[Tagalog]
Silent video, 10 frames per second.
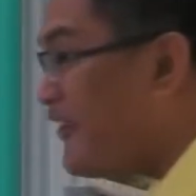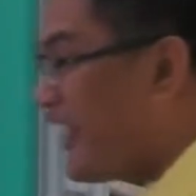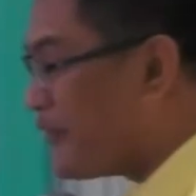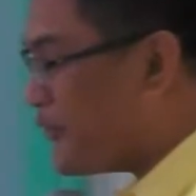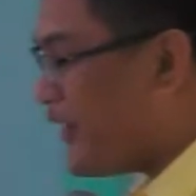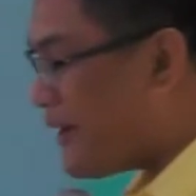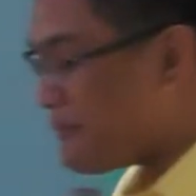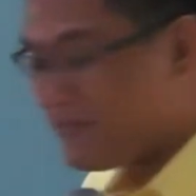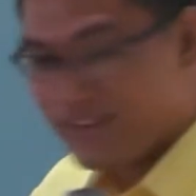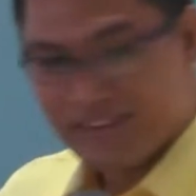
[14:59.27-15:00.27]
walang ulam.
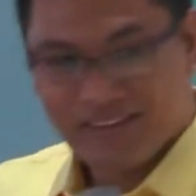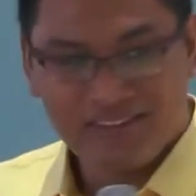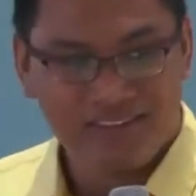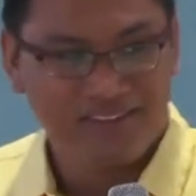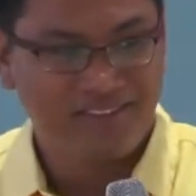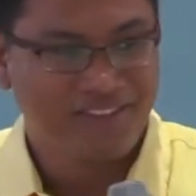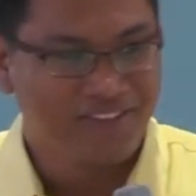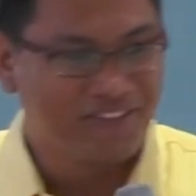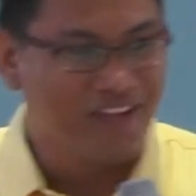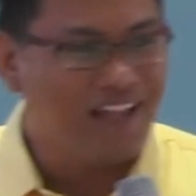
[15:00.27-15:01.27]

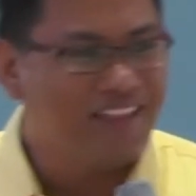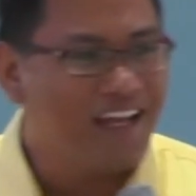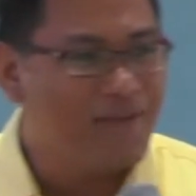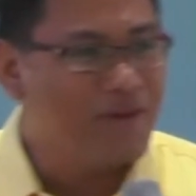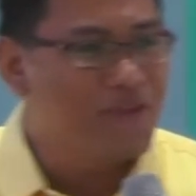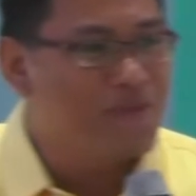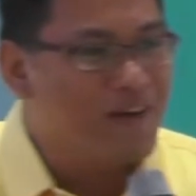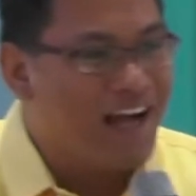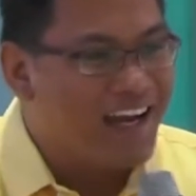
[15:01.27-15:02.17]
Handa naman yung mga